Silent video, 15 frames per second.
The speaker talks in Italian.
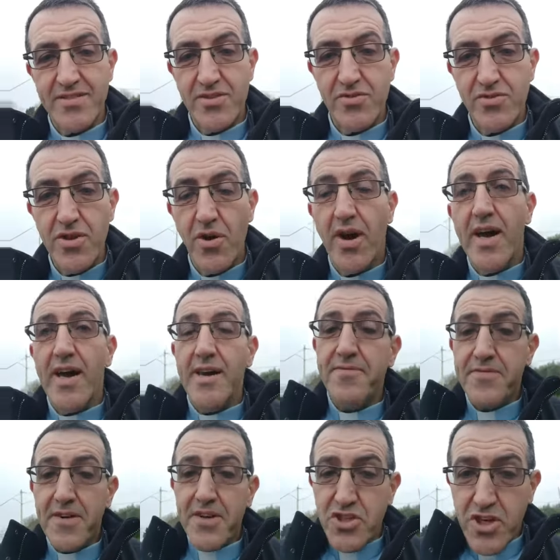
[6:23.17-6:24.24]
di Dio e
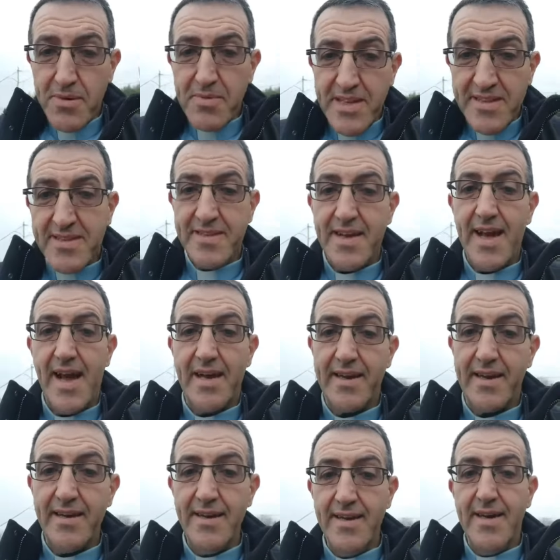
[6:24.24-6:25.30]
facciamo
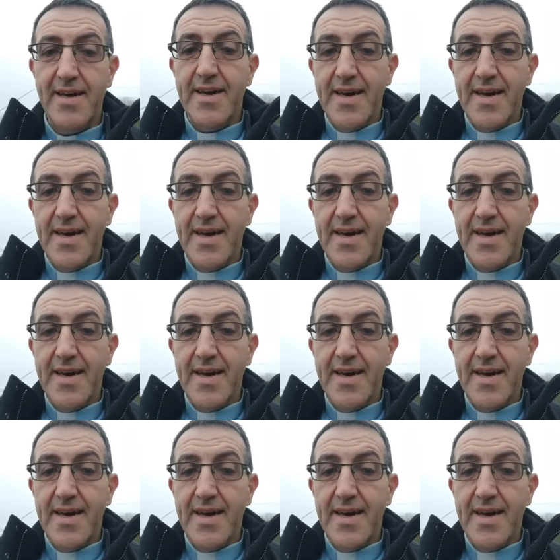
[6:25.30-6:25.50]
entrare